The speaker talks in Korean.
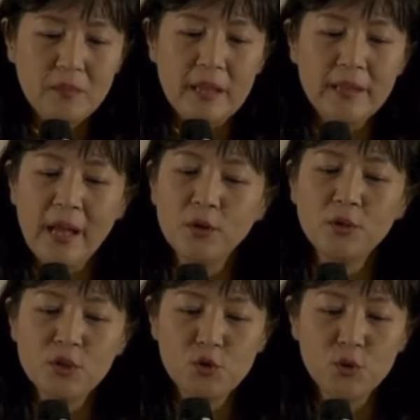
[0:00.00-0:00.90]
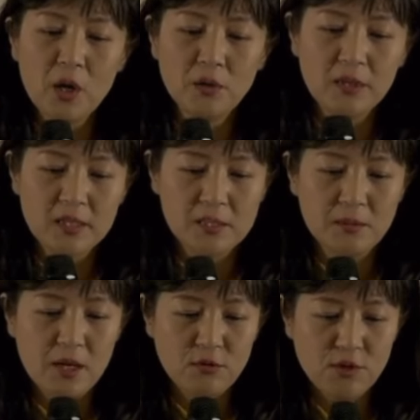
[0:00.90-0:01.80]
당연히 즐거운
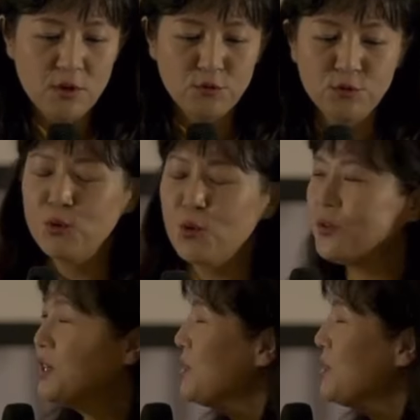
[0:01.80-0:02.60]
학습을 하고요. 운동 능력이